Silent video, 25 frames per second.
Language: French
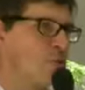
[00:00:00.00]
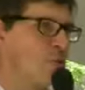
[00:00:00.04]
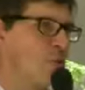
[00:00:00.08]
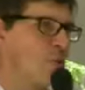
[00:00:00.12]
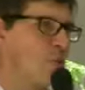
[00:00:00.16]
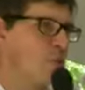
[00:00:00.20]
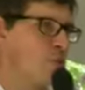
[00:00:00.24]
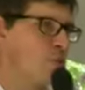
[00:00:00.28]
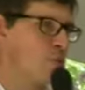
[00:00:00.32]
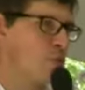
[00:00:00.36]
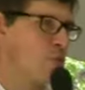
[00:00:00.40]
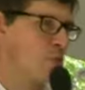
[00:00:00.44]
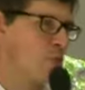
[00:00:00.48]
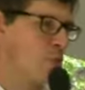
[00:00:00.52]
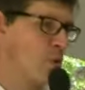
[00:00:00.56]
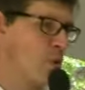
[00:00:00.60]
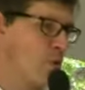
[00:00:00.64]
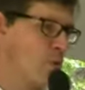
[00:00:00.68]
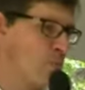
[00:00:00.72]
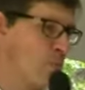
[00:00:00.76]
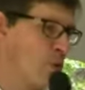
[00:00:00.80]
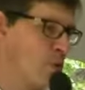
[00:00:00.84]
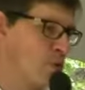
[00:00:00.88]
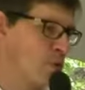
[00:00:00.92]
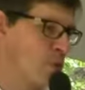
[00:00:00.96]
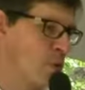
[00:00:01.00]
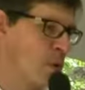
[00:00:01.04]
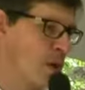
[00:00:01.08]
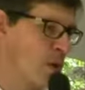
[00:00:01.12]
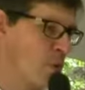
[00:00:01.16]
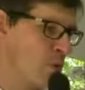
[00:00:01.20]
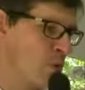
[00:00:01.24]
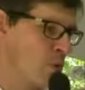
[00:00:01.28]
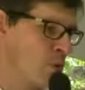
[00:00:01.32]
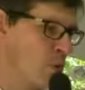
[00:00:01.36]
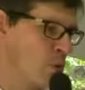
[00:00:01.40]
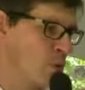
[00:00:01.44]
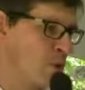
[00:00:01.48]
assurances euh, peuvent jouer un
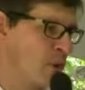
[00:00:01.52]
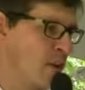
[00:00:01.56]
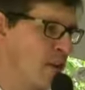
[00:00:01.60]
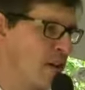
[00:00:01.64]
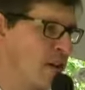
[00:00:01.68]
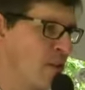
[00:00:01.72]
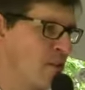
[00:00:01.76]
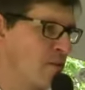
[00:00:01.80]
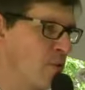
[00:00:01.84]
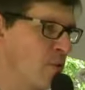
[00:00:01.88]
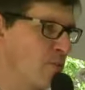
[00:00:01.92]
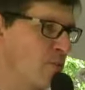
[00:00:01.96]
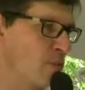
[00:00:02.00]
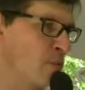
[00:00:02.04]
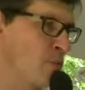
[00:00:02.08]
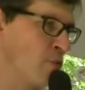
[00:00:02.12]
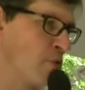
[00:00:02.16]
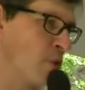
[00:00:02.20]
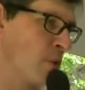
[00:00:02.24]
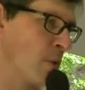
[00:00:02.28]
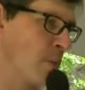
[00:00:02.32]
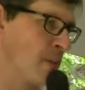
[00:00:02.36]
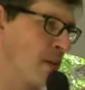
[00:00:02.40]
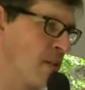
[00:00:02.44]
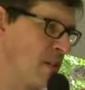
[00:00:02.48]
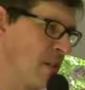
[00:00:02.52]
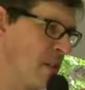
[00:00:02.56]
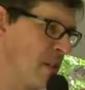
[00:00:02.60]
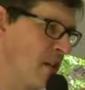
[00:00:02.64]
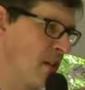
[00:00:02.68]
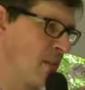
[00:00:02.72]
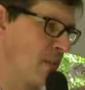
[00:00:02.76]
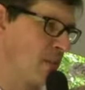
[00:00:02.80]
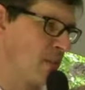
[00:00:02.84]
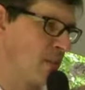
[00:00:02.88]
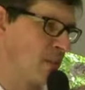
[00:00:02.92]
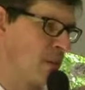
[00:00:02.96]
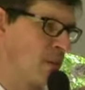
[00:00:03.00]
rôle concret de plusieurs
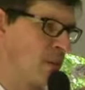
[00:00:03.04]
manières.